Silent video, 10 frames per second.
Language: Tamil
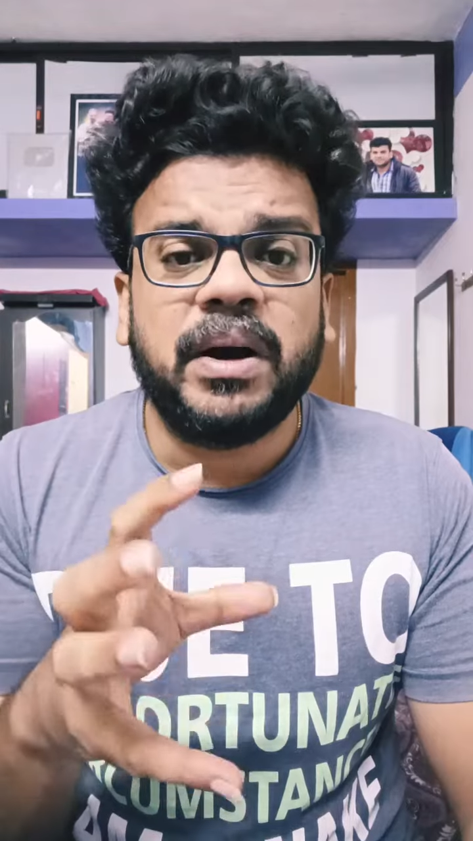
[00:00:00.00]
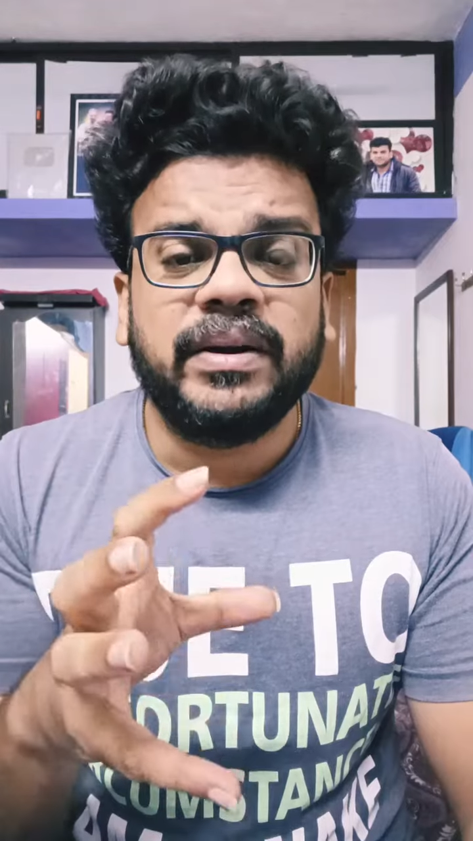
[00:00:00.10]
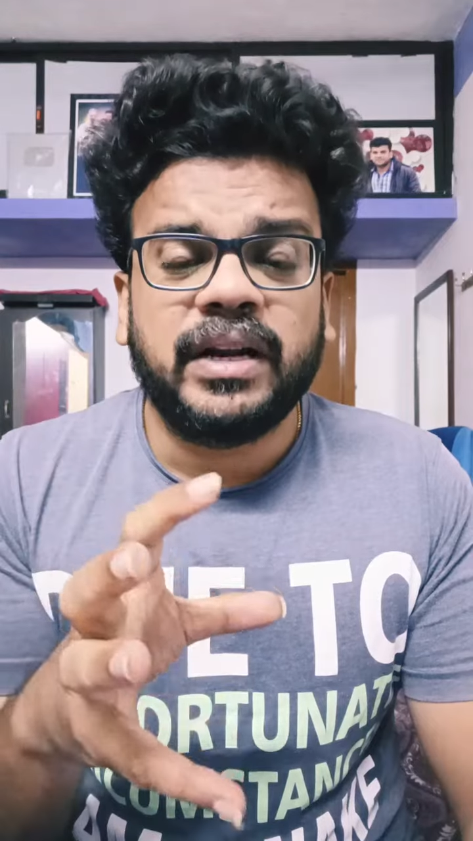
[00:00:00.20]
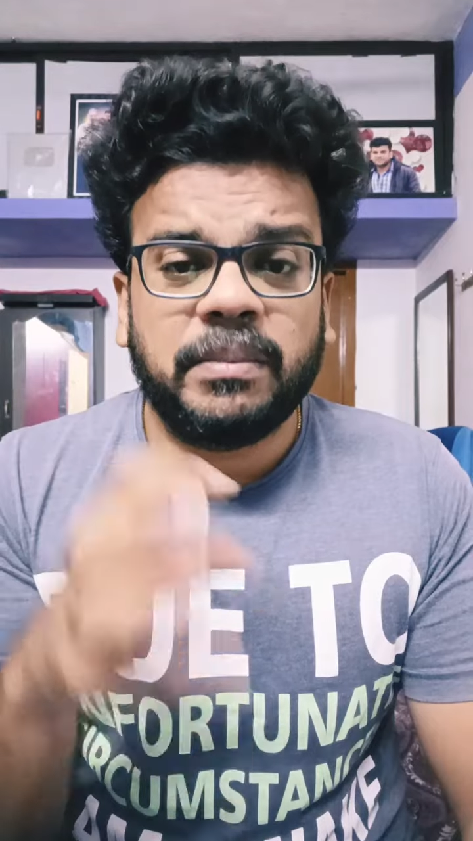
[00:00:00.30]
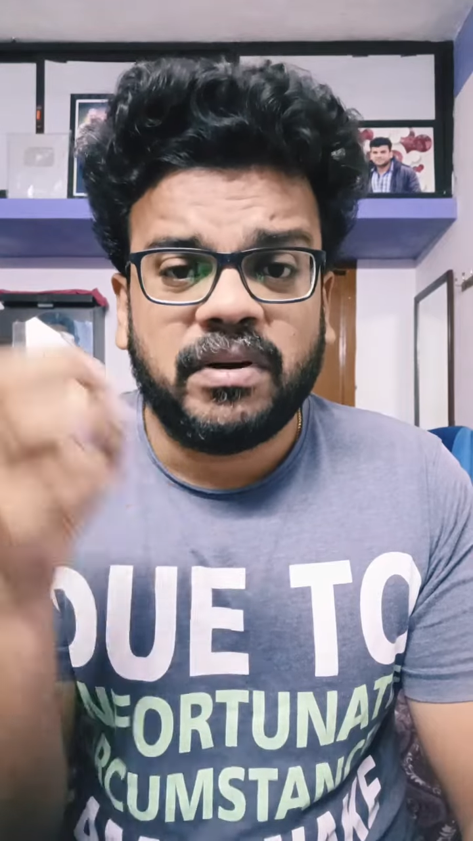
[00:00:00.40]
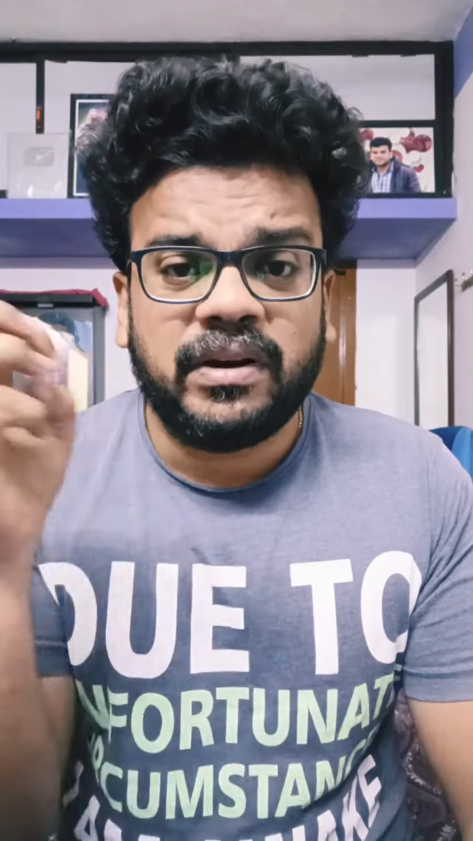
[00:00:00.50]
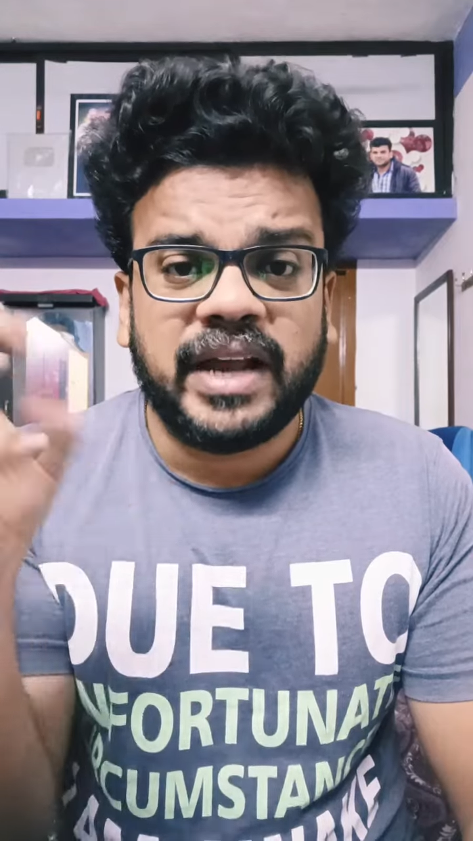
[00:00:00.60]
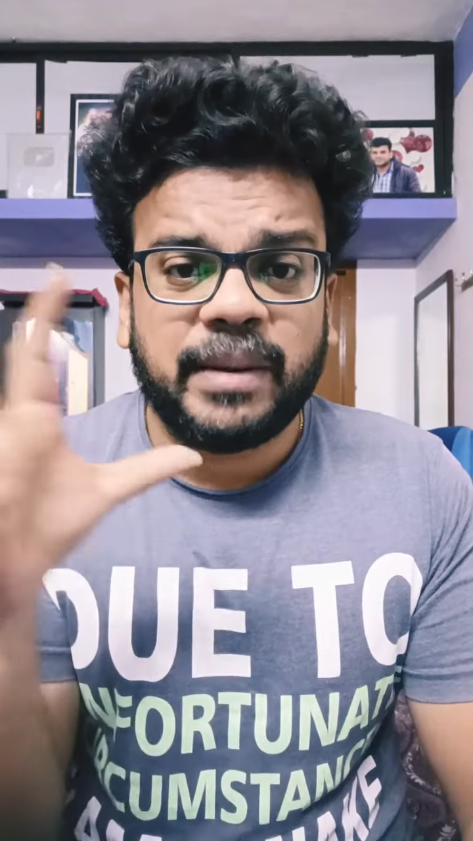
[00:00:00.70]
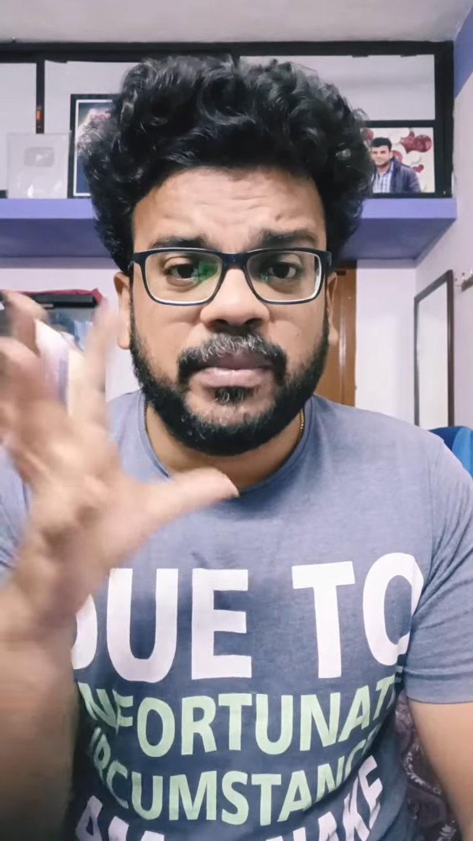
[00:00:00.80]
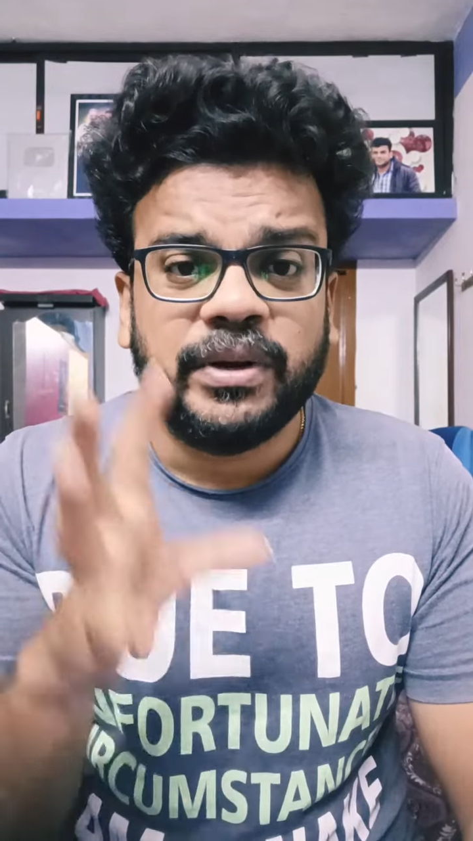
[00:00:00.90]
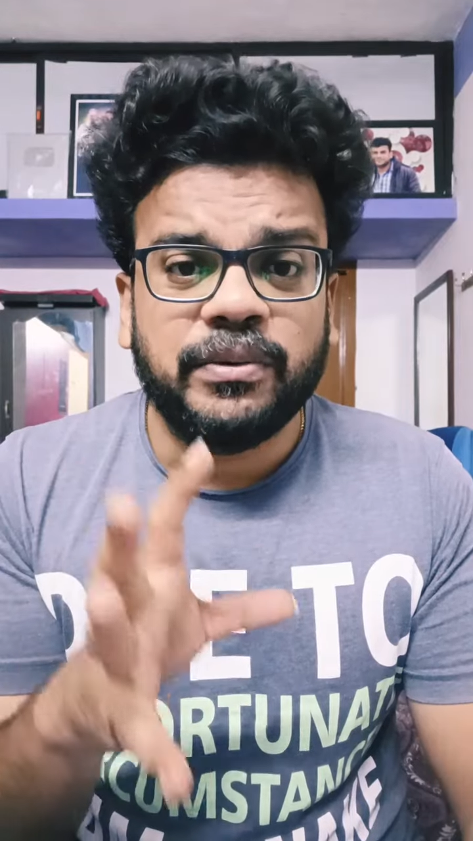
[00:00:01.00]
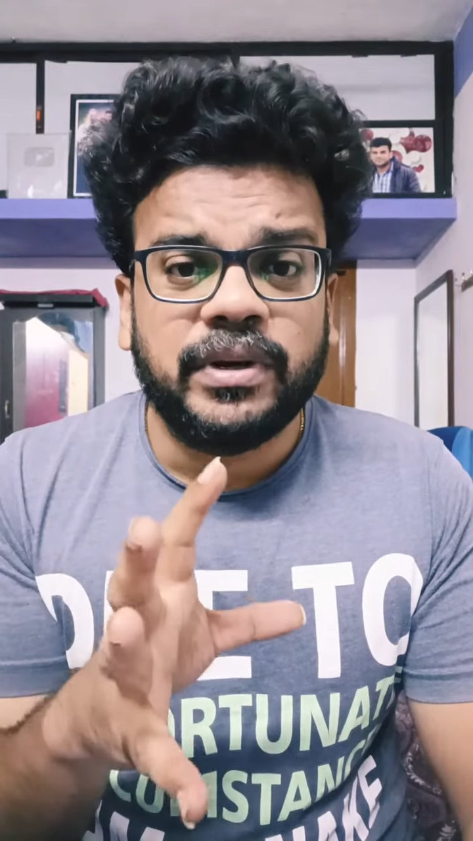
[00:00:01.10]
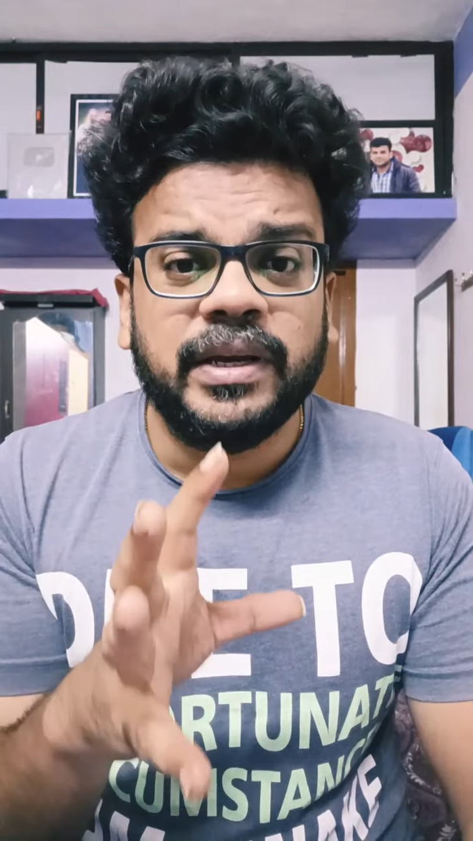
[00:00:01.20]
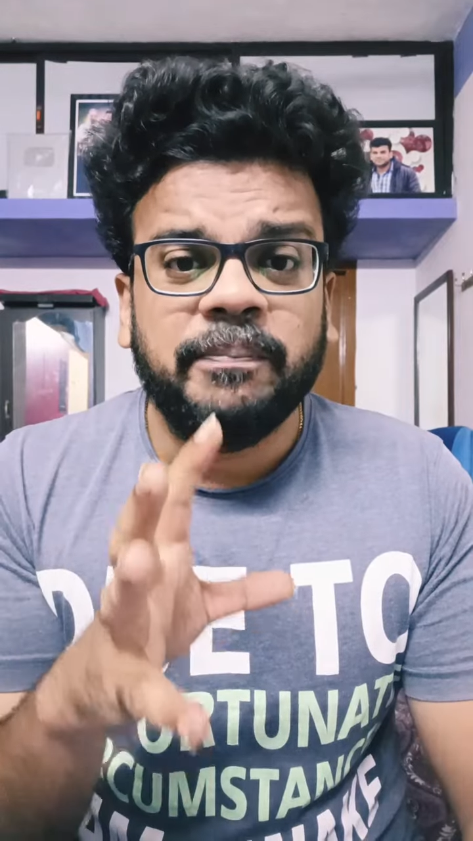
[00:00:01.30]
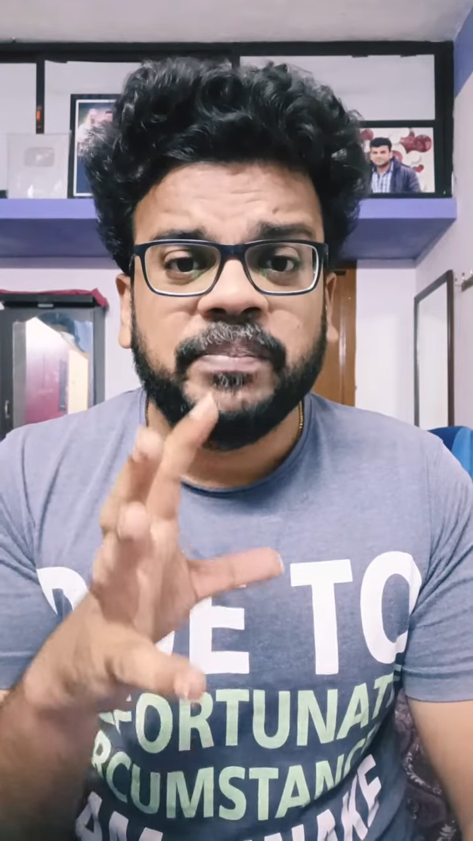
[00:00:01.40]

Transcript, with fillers: அப்படின்ற மாதிரி அவரை டேக் பண்ணி விட்டு